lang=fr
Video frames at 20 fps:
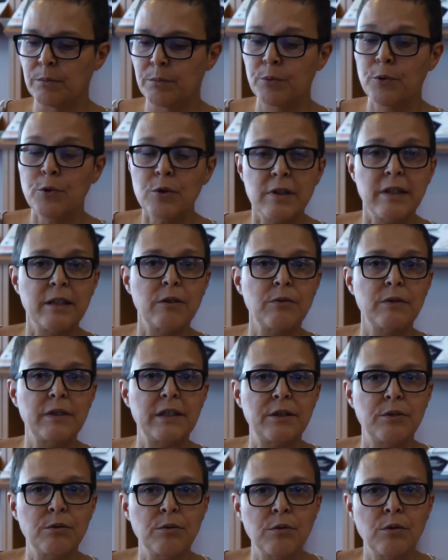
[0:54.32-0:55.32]
posent les
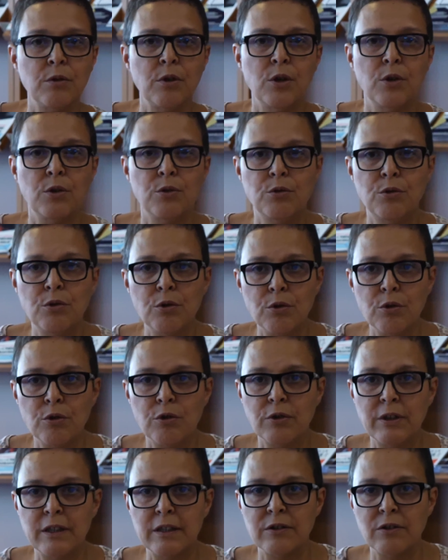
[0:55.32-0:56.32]
conditions de
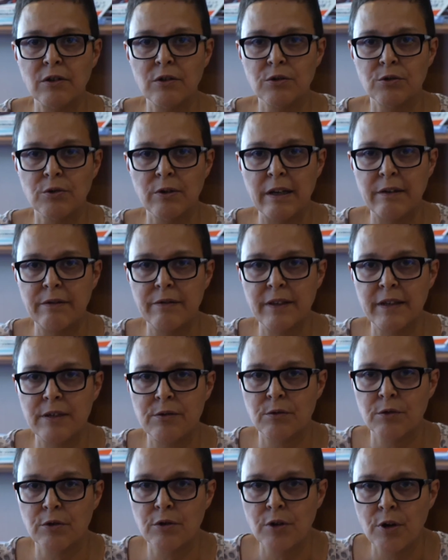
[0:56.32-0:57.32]
reconnaissance de la
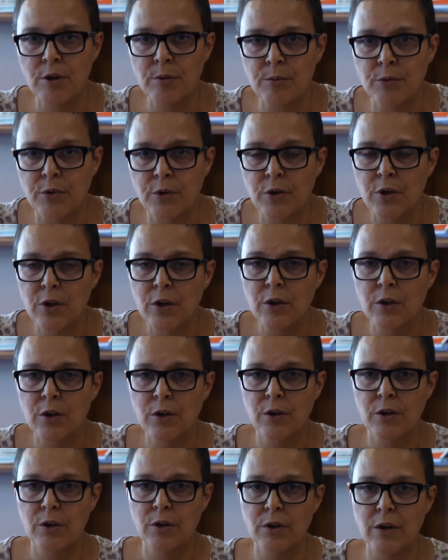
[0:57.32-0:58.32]
FEST comme
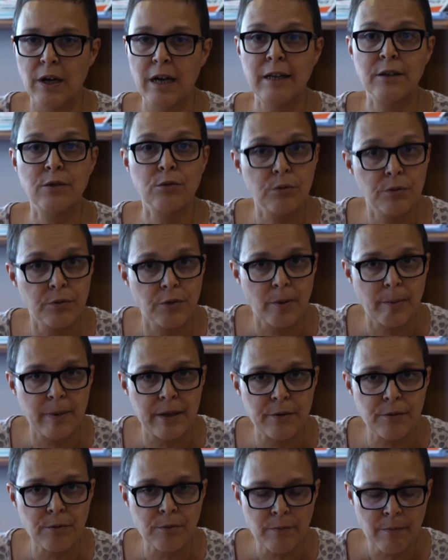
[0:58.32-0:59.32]
action de
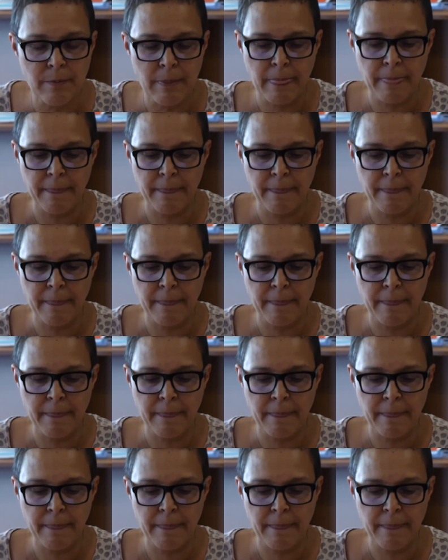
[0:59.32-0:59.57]
formation.